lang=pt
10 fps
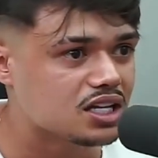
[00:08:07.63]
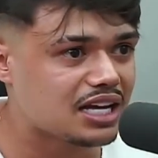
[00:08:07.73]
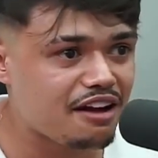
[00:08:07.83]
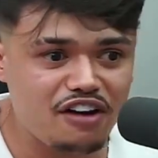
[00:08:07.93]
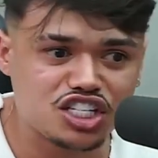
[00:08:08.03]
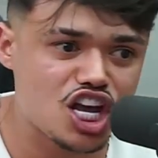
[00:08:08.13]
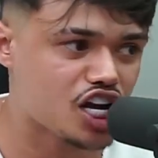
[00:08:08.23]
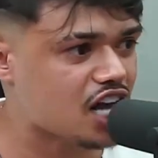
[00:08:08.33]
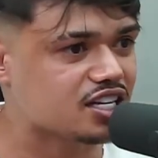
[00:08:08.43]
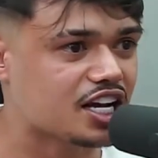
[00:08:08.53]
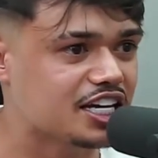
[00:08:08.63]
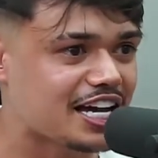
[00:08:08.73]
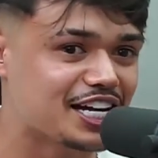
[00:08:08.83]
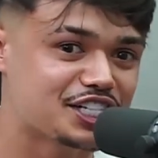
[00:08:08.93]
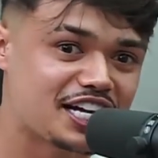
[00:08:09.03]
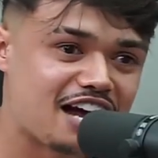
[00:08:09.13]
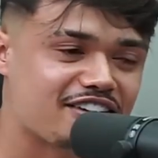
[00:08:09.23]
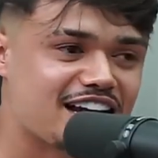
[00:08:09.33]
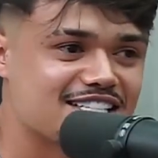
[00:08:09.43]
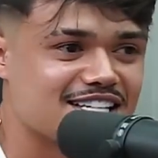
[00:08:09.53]
Quer fazer graça aqui? Aí
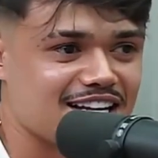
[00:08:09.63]
chegava na,